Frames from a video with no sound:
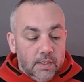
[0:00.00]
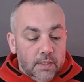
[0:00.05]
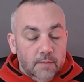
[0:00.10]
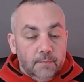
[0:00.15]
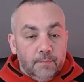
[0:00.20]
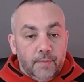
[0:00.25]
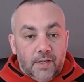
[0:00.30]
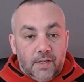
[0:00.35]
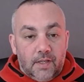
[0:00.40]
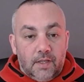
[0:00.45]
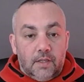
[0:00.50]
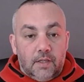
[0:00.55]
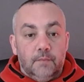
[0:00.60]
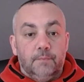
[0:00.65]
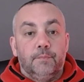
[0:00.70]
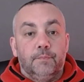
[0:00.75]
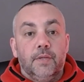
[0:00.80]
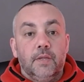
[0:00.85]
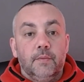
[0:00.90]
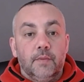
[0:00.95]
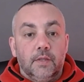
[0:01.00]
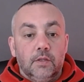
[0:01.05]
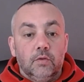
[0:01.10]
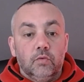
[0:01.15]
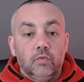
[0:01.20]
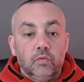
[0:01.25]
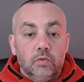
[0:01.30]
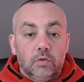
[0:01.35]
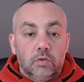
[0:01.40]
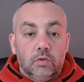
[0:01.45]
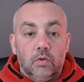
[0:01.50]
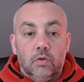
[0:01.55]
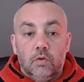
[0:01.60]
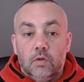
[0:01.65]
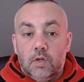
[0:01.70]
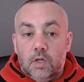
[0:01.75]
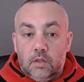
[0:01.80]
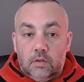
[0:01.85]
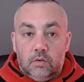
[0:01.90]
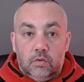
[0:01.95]
imparare prima di
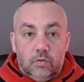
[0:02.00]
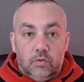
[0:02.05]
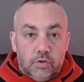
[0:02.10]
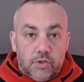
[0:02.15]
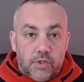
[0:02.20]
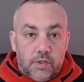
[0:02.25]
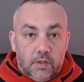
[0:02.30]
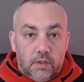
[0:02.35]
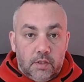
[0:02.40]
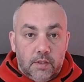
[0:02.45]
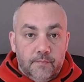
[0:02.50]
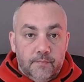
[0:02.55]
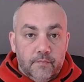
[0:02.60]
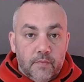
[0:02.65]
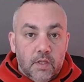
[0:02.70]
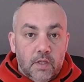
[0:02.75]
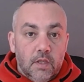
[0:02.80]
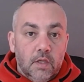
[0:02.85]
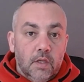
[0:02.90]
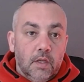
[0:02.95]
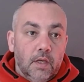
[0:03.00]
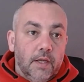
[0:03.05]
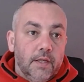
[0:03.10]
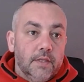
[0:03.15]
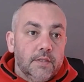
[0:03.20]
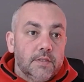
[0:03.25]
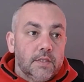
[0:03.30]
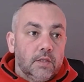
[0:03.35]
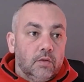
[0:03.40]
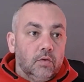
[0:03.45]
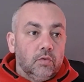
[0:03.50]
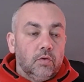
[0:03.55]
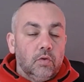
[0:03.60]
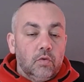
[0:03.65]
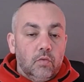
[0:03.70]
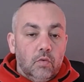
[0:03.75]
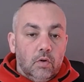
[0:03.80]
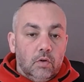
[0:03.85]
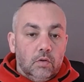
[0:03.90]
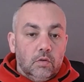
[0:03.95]
tutto a conoscerli e in secondo
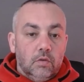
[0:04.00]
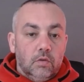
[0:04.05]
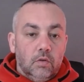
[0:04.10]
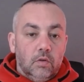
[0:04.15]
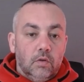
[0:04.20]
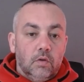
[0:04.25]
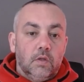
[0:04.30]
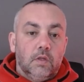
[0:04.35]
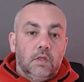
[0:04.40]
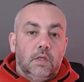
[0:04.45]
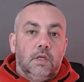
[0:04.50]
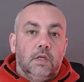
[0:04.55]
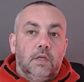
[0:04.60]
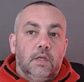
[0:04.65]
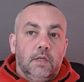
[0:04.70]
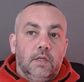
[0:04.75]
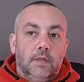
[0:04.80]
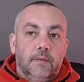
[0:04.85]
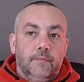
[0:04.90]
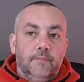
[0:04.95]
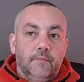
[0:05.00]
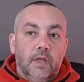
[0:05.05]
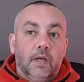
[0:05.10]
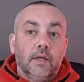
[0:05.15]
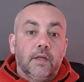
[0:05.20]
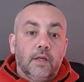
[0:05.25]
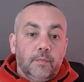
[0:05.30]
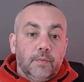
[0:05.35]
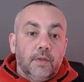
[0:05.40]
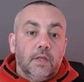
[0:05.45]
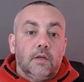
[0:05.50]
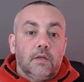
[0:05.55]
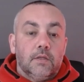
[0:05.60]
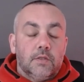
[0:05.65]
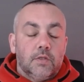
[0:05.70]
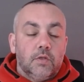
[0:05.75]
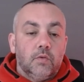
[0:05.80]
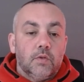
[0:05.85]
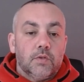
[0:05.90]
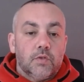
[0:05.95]
luogo eh, a capire la
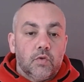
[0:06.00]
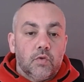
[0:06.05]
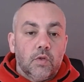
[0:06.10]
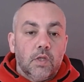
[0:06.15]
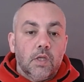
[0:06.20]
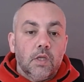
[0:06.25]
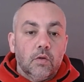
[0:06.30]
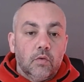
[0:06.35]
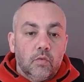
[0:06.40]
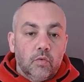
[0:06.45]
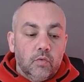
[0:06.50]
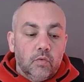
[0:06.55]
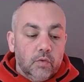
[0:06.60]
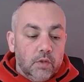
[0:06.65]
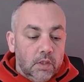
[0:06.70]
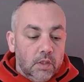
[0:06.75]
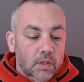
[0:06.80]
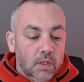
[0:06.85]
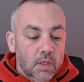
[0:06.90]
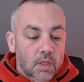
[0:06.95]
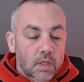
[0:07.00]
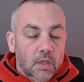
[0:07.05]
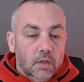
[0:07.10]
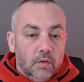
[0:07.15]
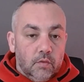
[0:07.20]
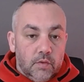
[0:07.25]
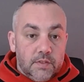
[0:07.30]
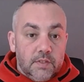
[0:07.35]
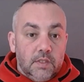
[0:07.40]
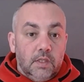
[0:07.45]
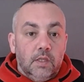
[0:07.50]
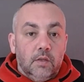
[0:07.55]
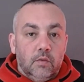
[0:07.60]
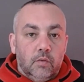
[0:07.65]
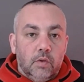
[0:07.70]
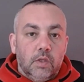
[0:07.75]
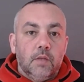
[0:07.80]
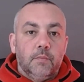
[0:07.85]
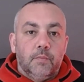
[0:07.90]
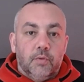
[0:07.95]
situazione in cui questi
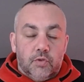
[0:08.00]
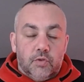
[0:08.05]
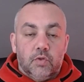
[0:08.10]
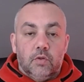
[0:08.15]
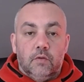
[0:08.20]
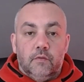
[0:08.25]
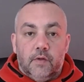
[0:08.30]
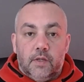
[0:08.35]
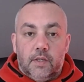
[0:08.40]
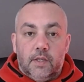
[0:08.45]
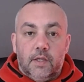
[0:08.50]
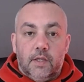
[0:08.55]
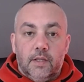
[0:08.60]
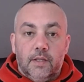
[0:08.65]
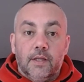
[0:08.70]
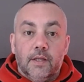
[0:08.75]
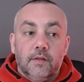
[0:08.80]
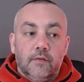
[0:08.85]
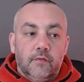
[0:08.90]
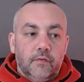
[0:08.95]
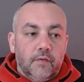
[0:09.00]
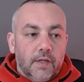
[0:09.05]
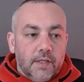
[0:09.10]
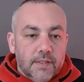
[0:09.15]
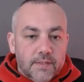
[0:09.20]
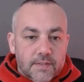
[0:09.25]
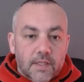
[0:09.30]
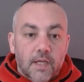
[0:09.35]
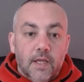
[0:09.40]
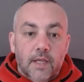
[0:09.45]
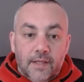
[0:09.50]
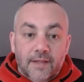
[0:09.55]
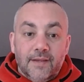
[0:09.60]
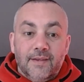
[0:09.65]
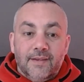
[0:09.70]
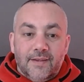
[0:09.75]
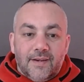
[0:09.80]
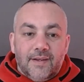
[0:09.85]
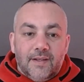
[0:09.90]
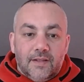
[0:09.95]
liquidi possono fare la differenza e
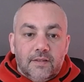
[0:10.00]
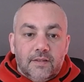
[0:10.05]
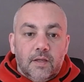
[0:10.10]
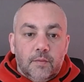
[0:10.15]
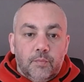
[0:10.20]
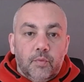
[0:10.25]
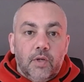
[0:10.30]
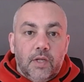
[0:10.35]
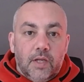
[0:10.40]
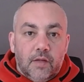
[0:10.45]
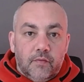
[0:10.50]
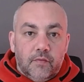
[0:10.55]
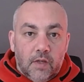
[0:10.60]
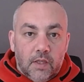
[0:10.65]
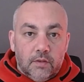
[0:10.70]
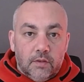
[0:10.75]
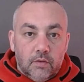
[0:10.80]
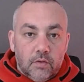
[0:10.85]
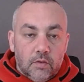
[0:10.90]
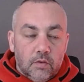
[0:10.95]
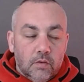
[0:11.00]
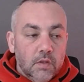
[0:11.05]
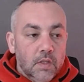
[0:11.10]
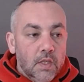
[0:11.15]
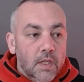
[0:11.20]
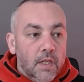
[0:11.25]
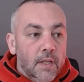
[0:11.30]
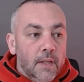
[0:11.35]
in realtà poi la fanno